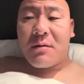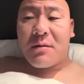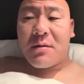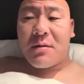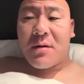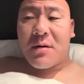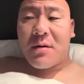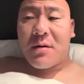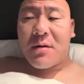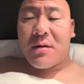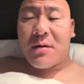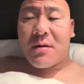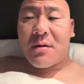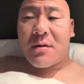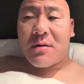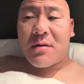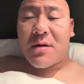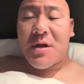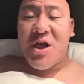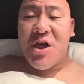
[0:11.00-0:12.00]
这个
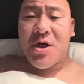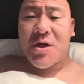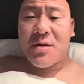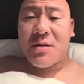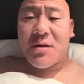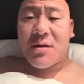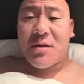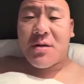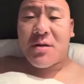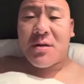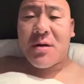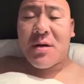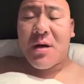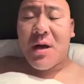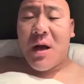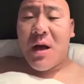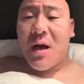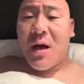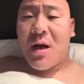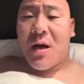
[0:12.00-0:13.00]
即使是
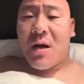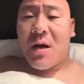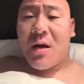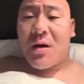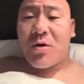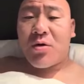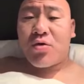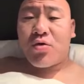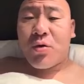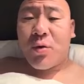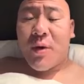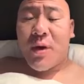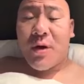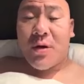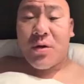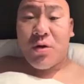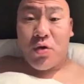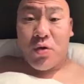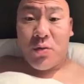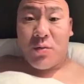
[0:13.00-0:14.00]
所谓的
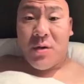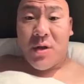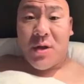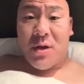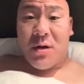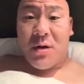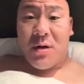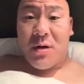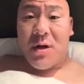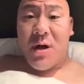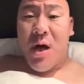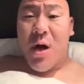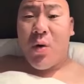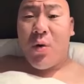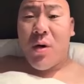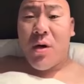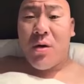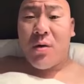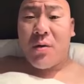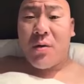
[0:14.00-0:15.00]
熊市，也
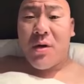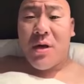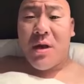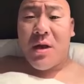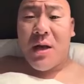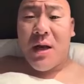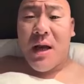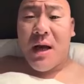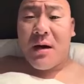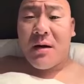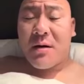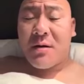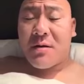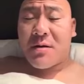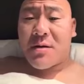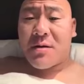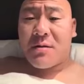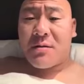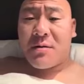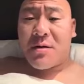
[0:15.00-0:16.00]
会有一两个
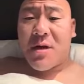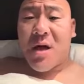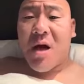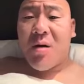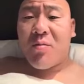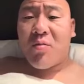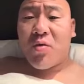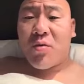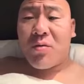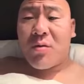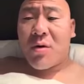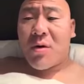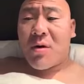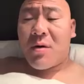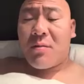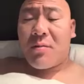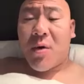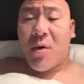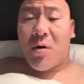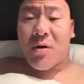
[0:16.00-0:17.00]
项目
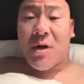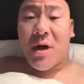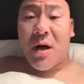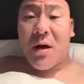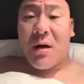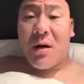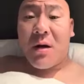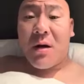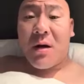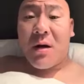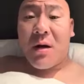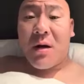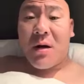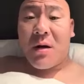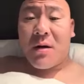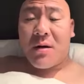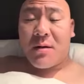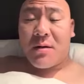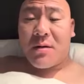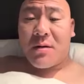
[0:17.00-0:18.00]
暴涨
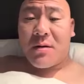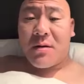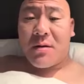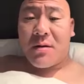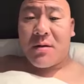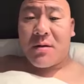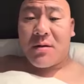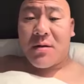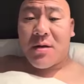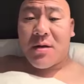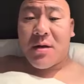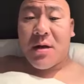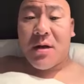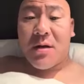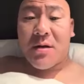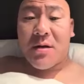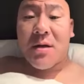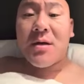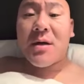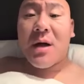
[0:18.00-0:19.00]
啊，这是
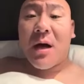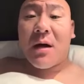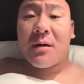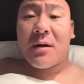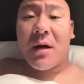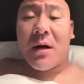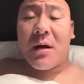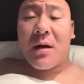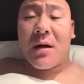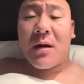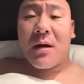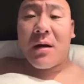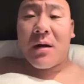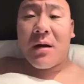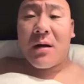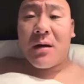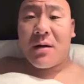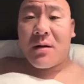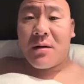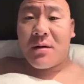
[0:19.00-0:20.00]
很正常的
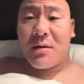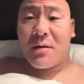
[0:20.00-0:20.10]
啊。